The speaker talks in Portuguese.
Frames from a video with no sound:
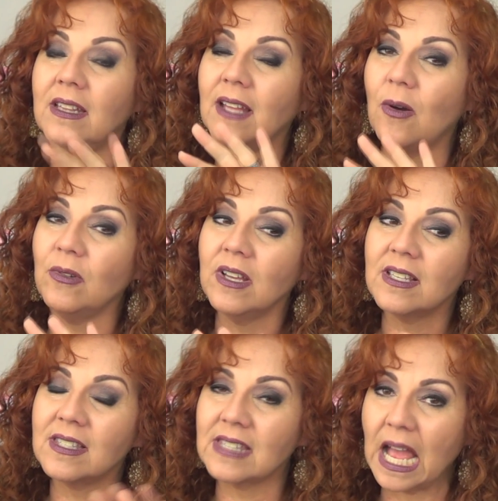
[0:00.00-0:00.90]
Então,
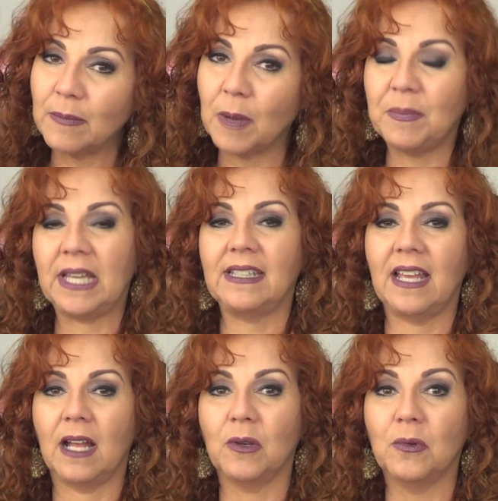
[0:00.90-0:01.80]
saiba
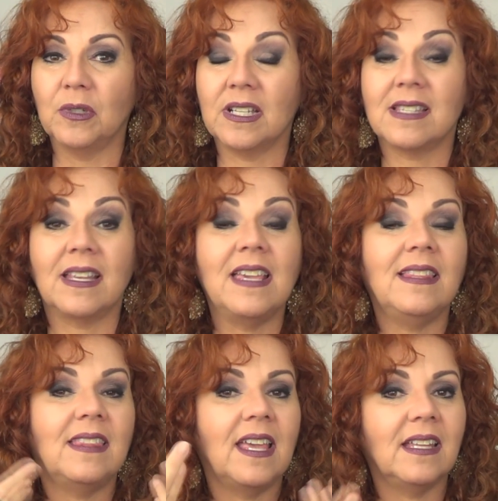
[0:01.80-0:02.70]
perder alunas,
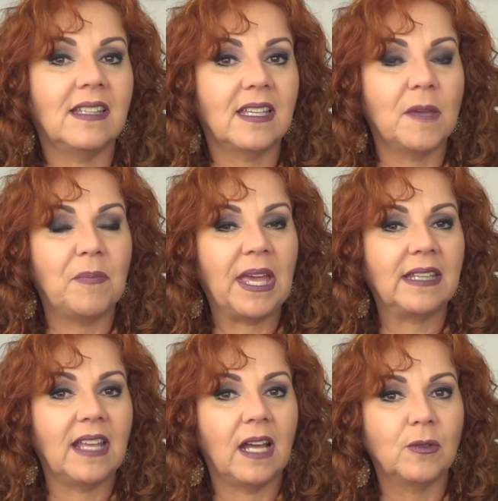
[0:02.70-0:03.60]
entenda que
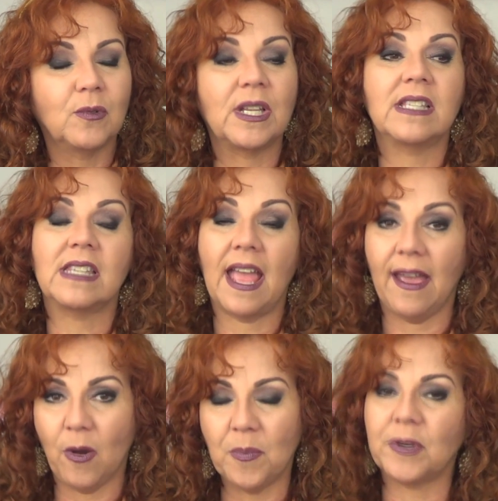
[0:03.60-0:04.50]
perder alunas
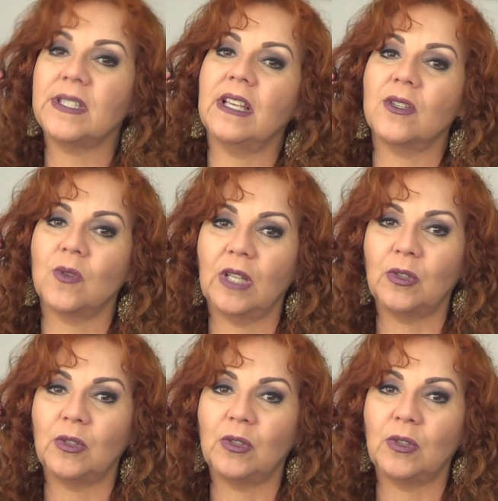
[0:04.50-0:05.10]
é um processo